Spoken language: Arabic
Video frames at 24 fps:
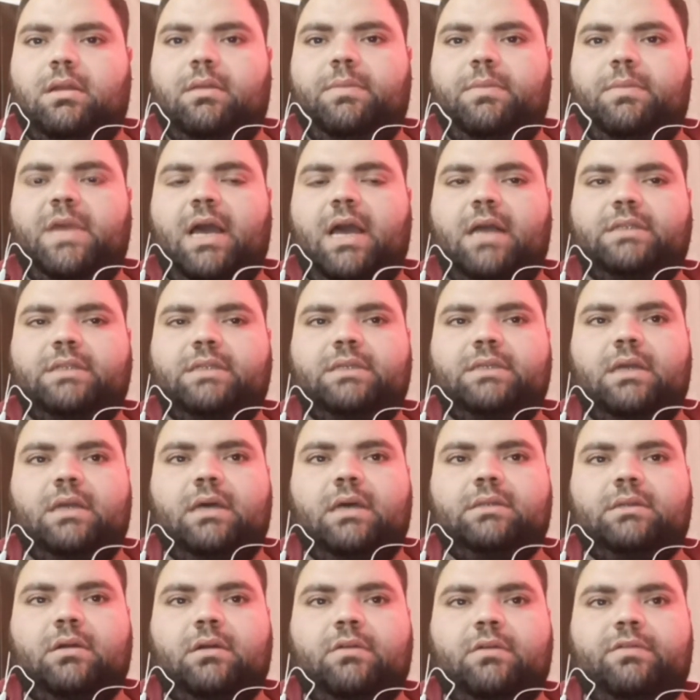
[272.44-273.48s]
بحاجه
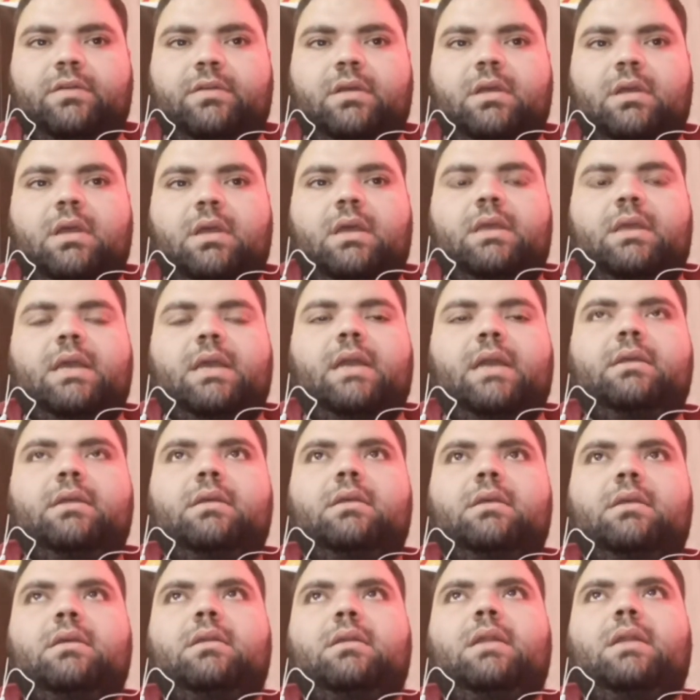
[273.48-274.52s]
لاطراف
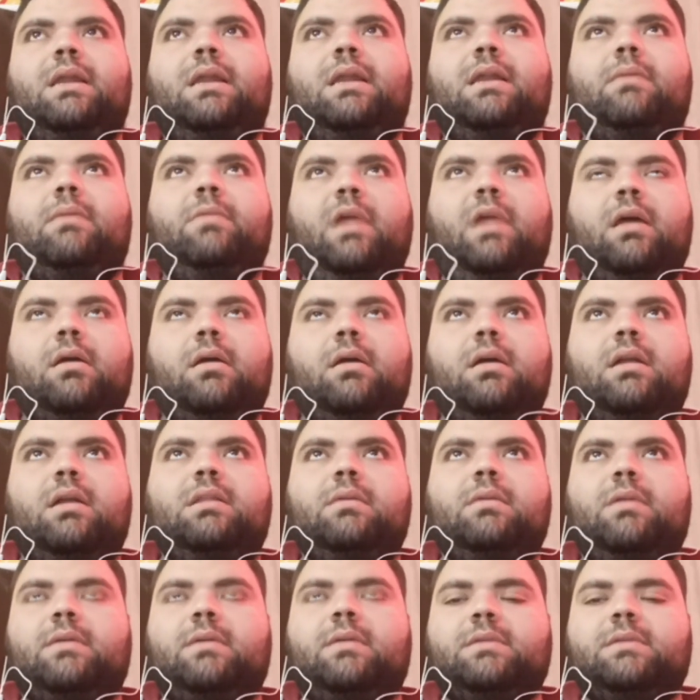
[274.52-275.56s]
يعني نحن عم
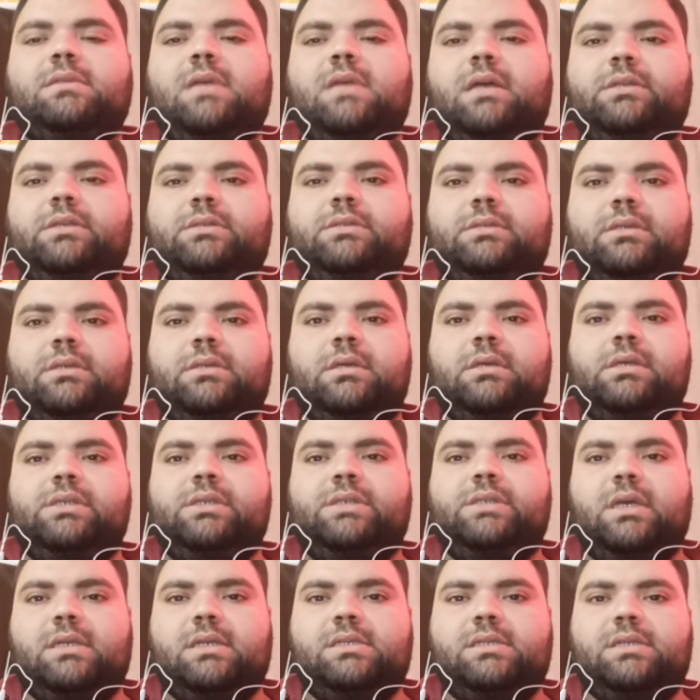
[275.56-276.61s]
نقدم
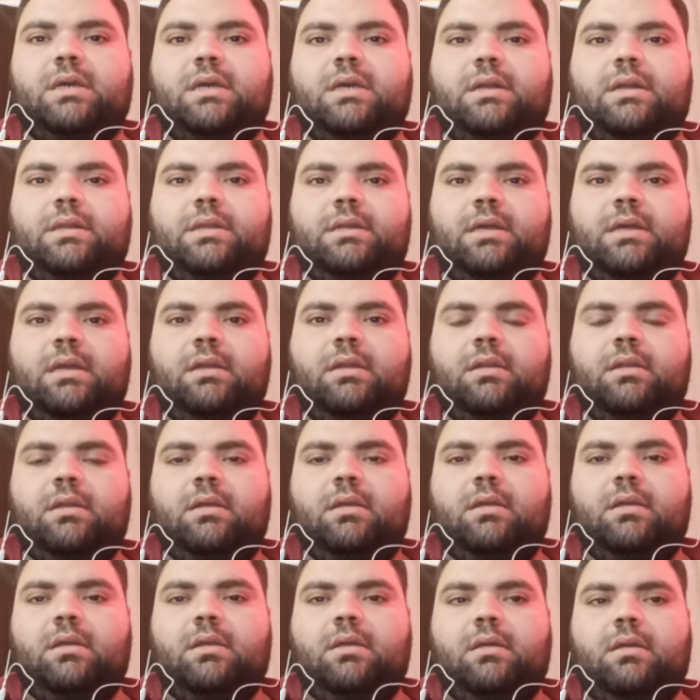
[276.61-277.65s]
15 شخص شهريا
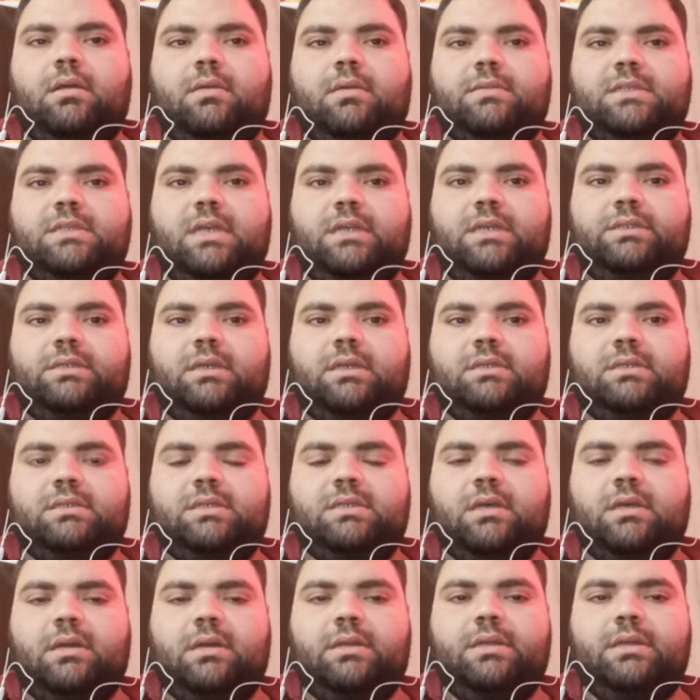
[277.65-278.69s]
15
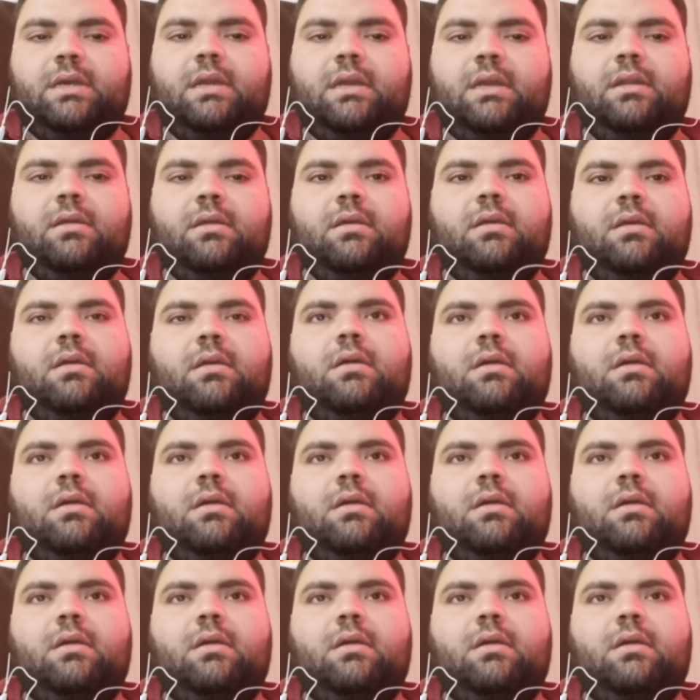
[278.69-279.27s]
شخص شهريا